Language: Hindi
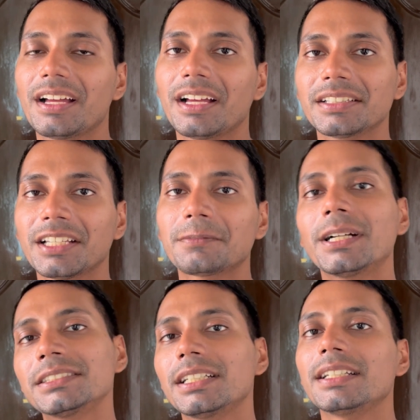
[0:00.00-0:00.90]
हज़ार
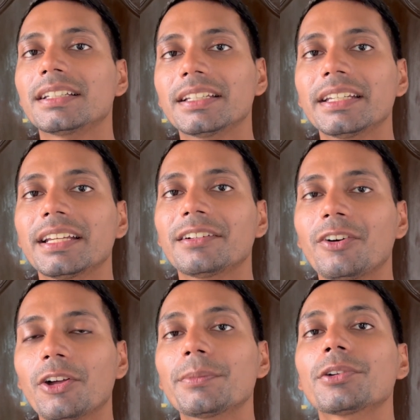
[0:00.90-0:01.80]
भाग चले जाते ना यार
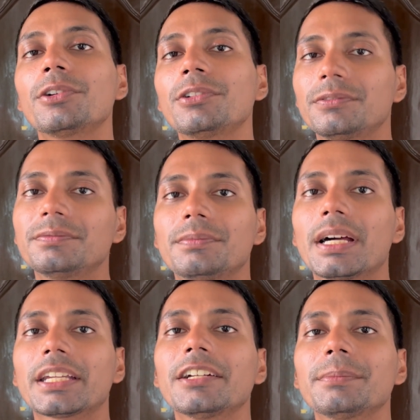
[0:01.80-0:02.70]
और मेरे को
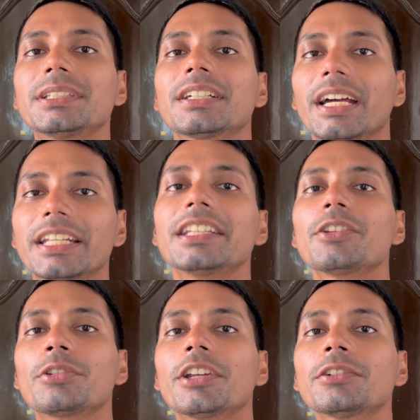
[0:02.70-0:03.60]
मार्केट में से खरीदना
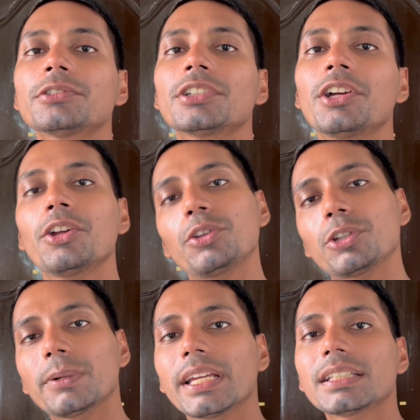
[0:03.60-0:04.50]
ही तो था ना कुछ
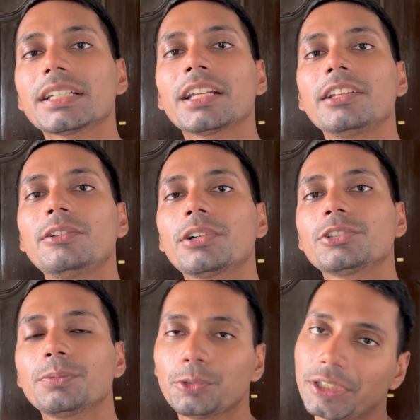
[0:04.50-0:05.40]
तो मैं से खरीद लूंगा
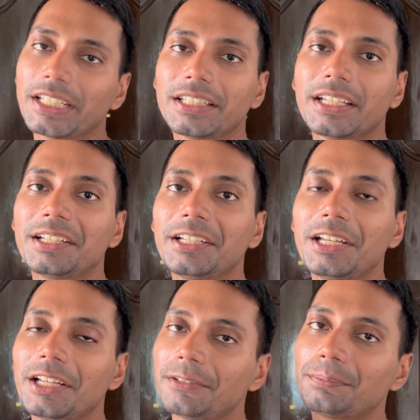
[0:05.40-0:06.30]
जो भी कुछ खरीदना है
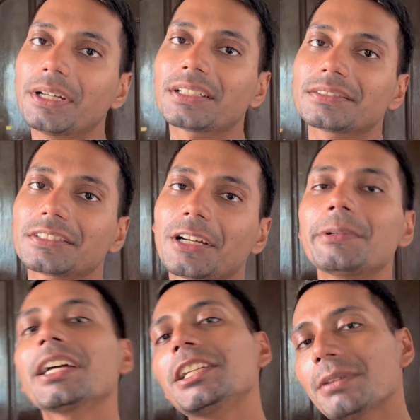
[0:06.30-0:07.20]
पर
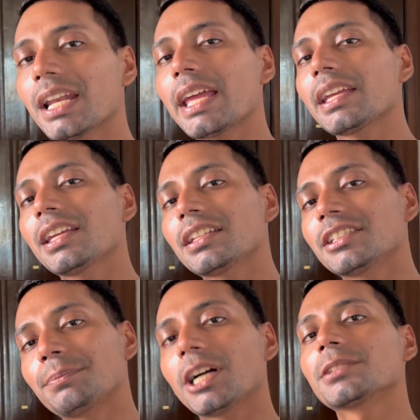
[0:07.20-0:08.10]
कभी अगली बार आएंगे
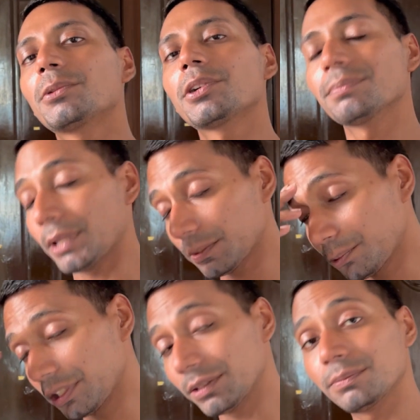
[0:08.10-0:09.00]
जब पासपोर्ट
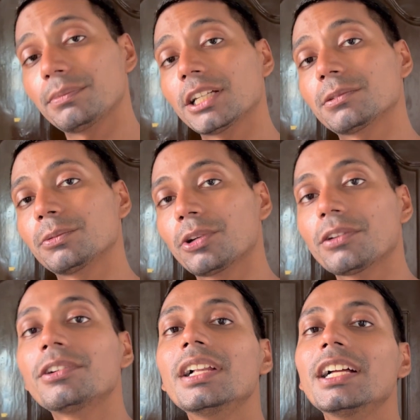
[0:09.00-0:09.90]
पासपोर्ट नहीं पासपोर्ट बोल
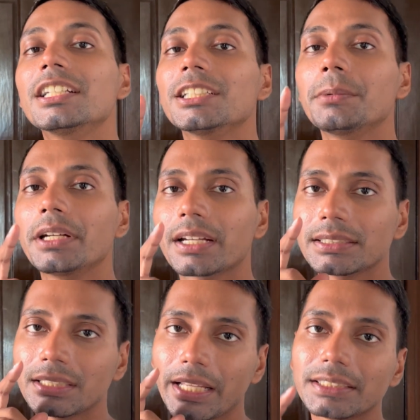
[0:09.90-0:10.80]
रहा हूँ जब
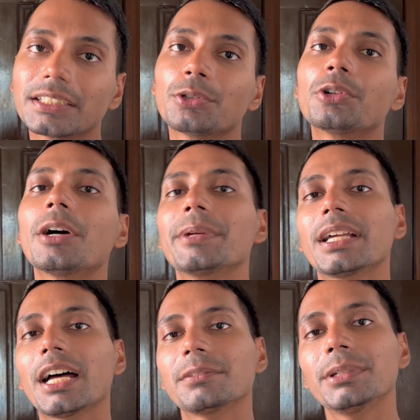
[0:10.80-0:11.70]
इंटरनेशनल लाइसेंस होगा
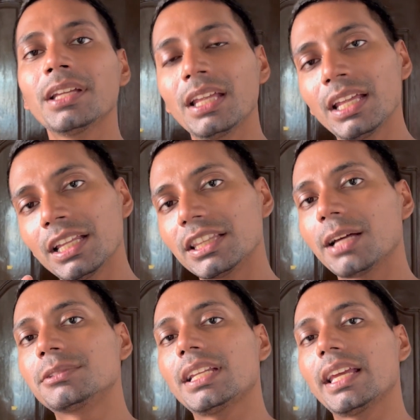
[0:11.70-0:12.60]
मेरे हाथ में
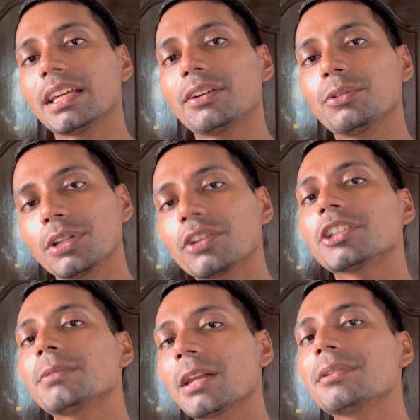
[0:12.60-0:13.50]
तब चलाएंगे होना तो
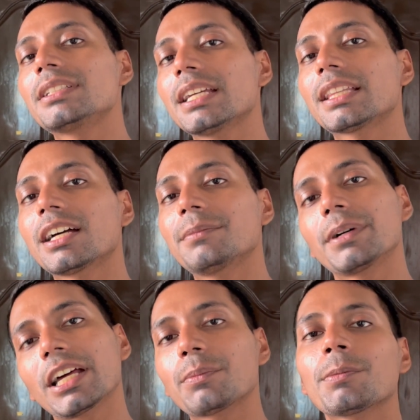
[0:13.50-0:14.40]
इस बार भी चाहिए था
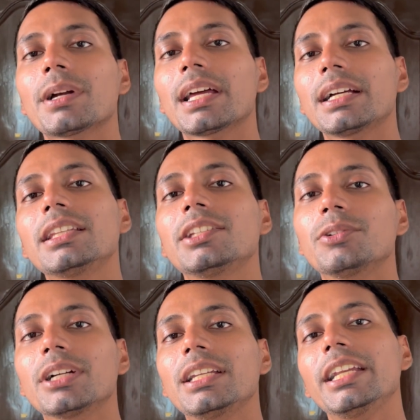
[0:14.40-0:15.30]
पर घर पे पड़ा गलती
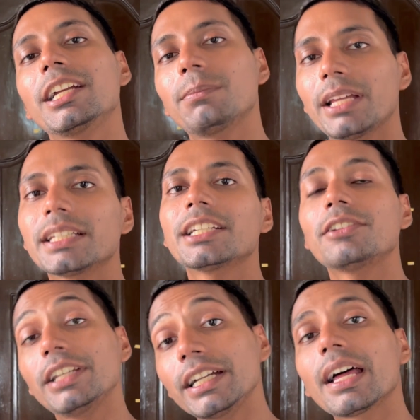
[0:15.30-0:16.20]
हो गई लेट अप्लाई किया
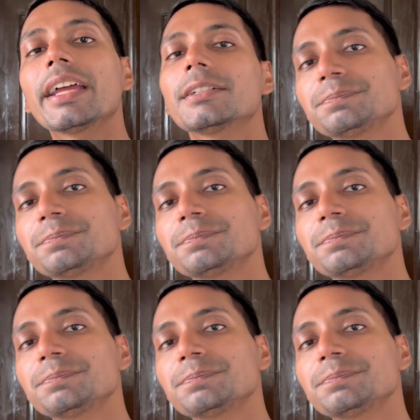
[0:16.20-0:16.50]
तो लेट आया